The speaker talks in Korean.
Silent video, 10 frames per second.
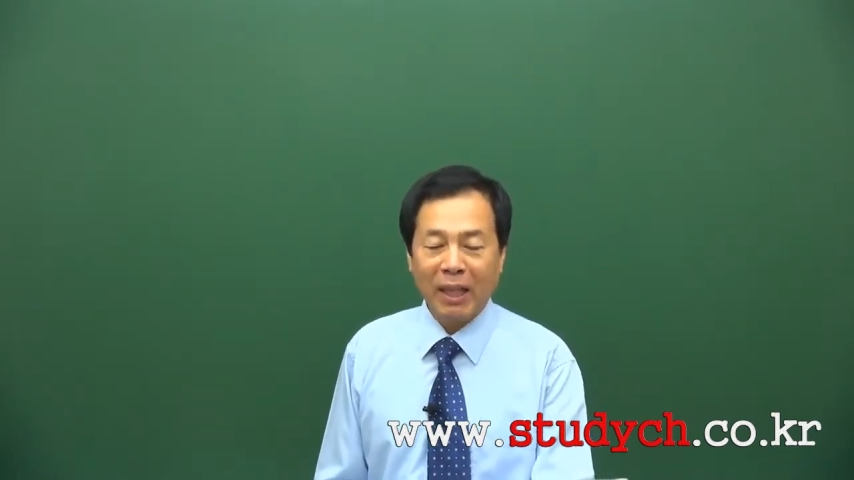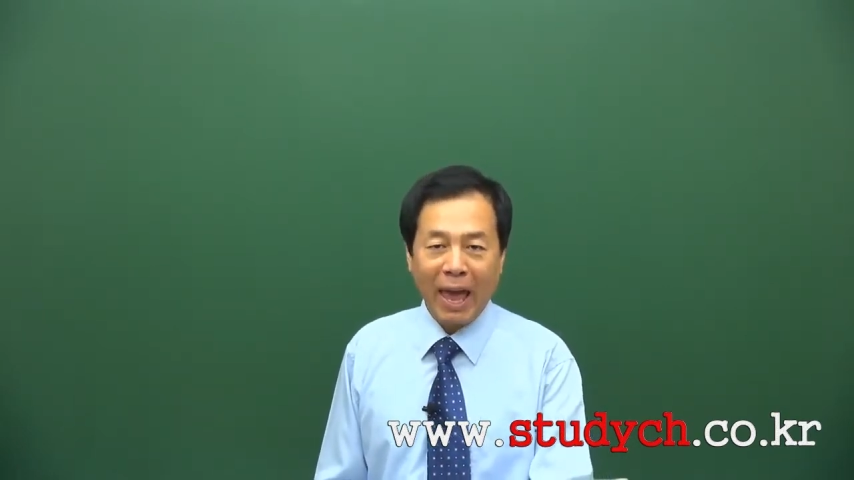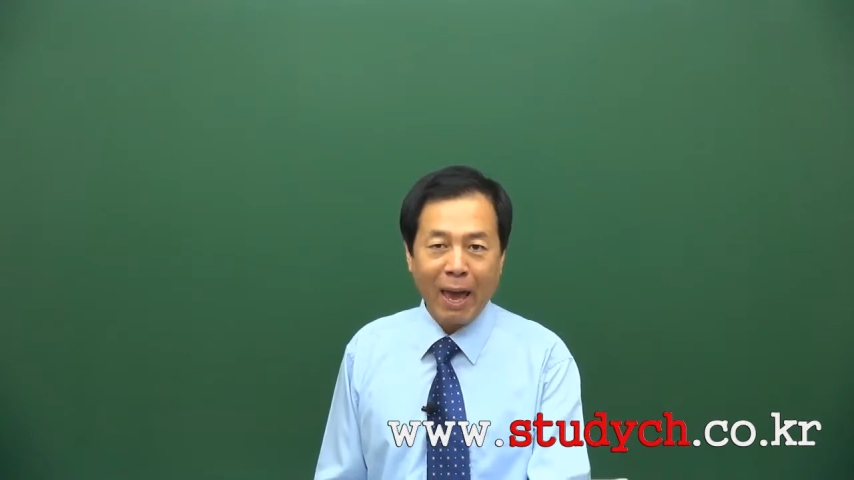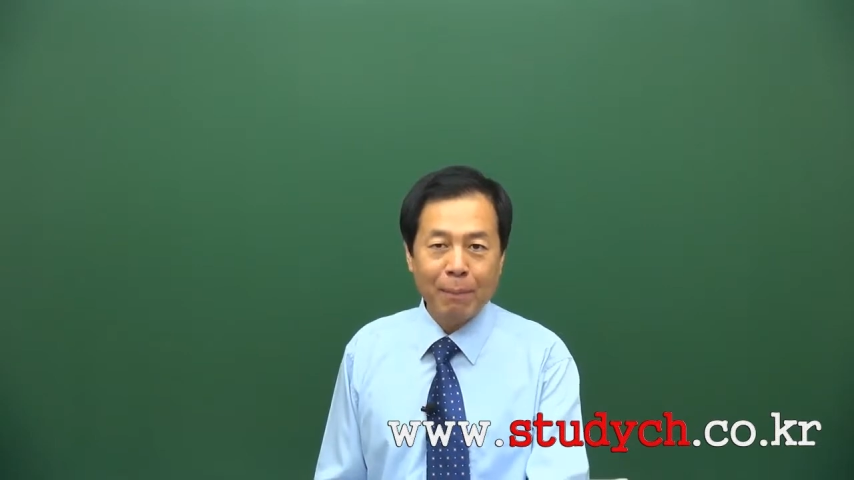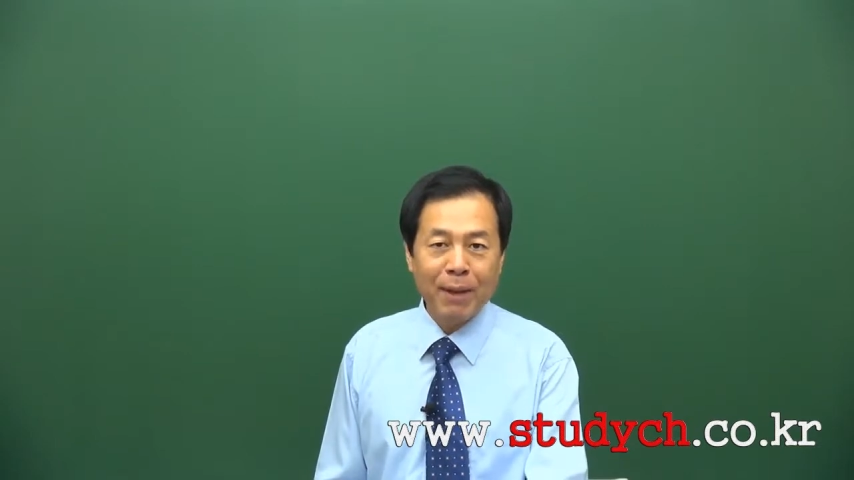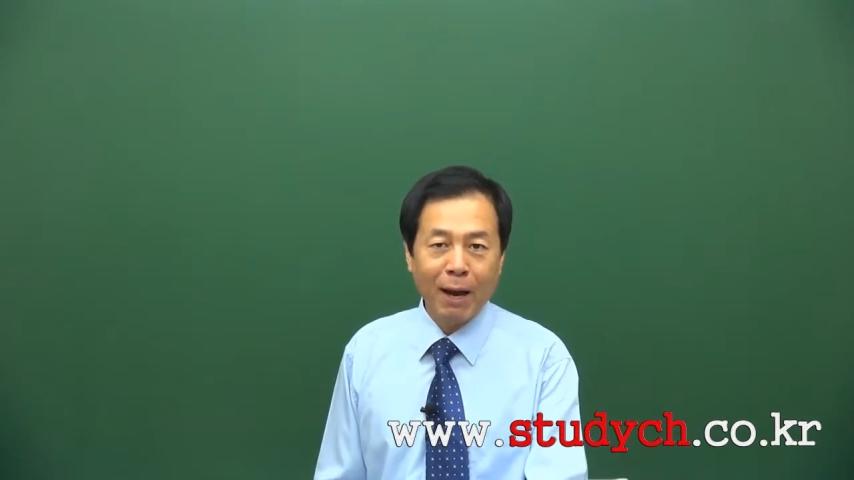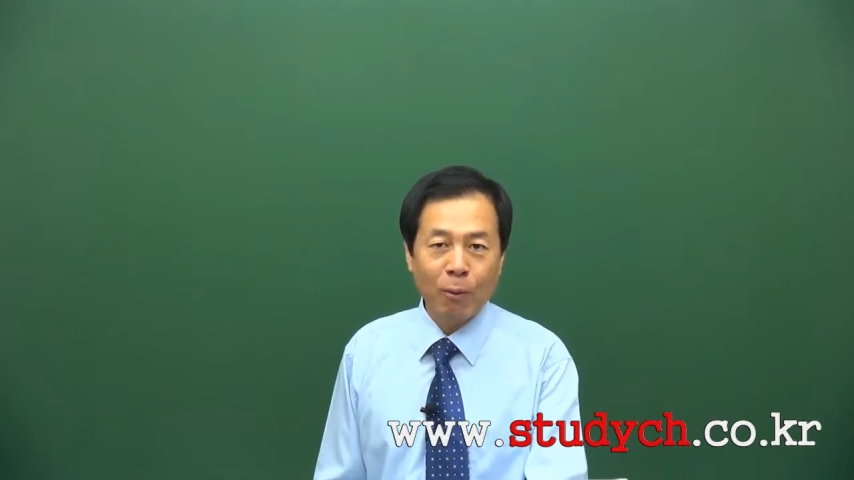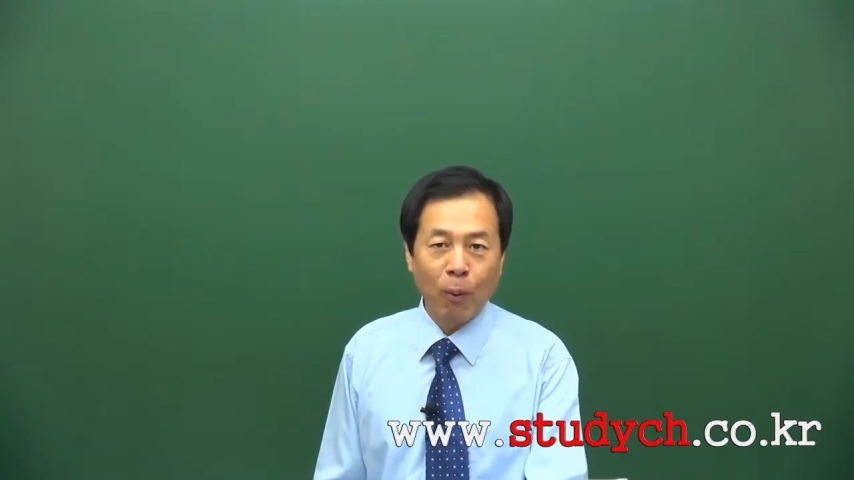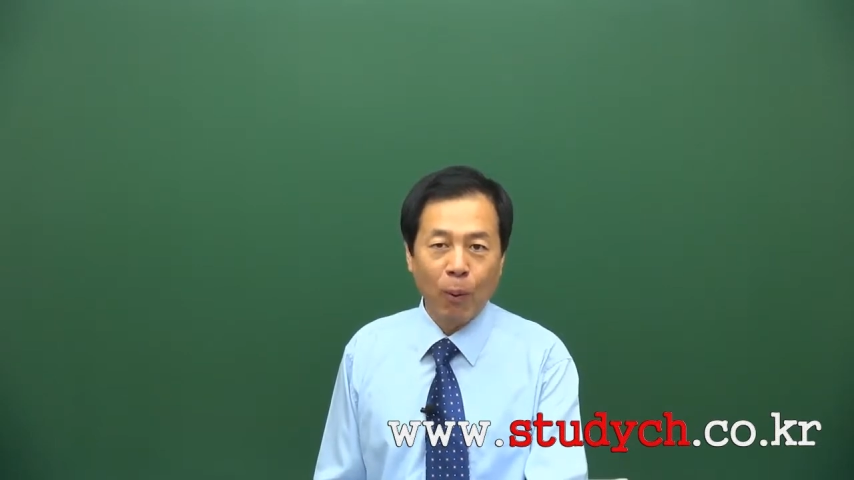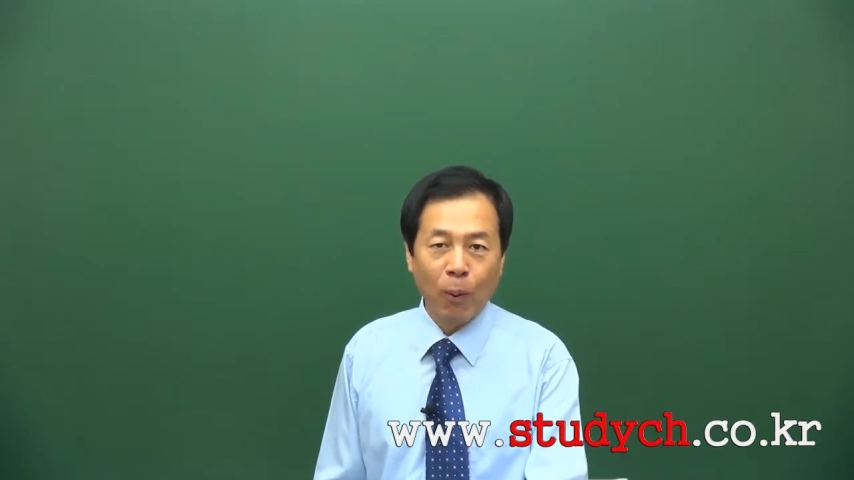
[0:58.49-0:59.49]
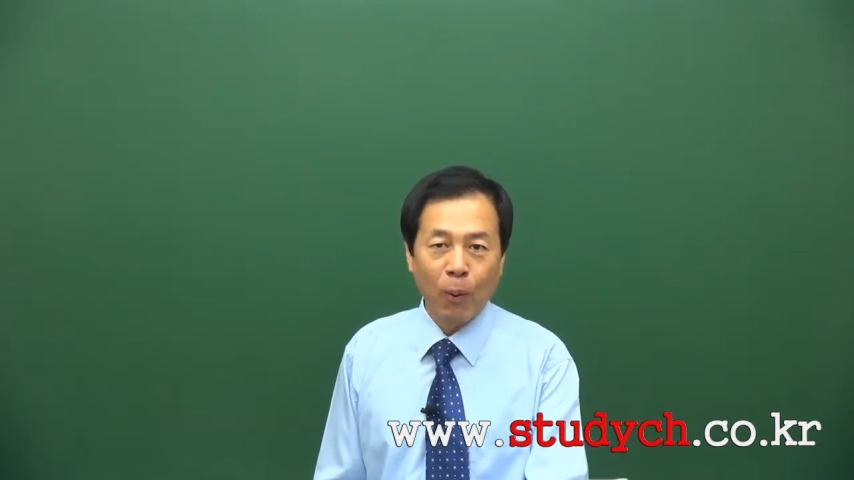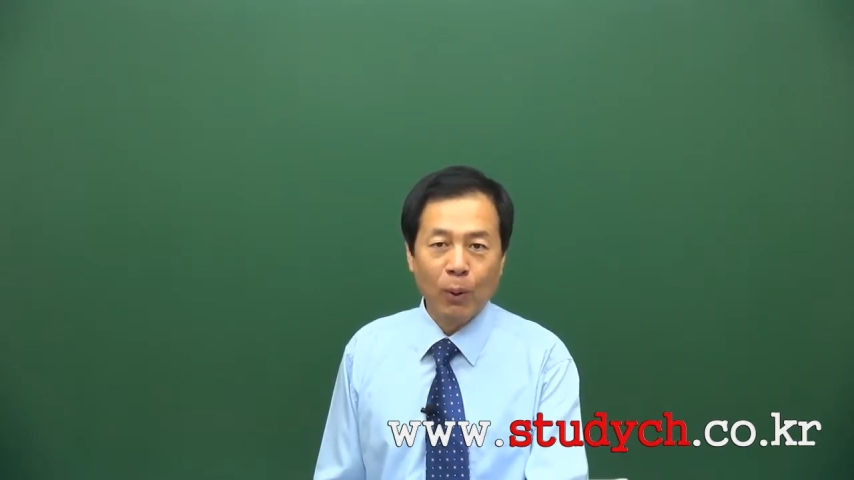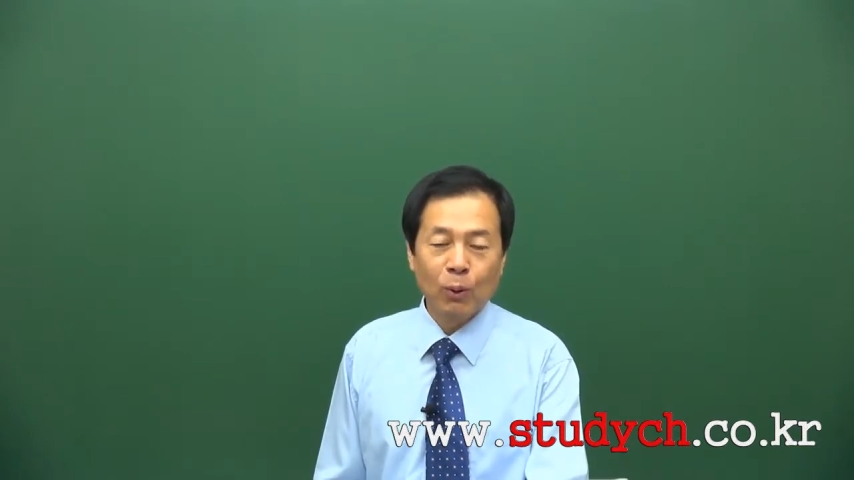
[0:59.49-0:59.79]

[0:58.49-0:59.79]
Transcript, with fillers: 대비하고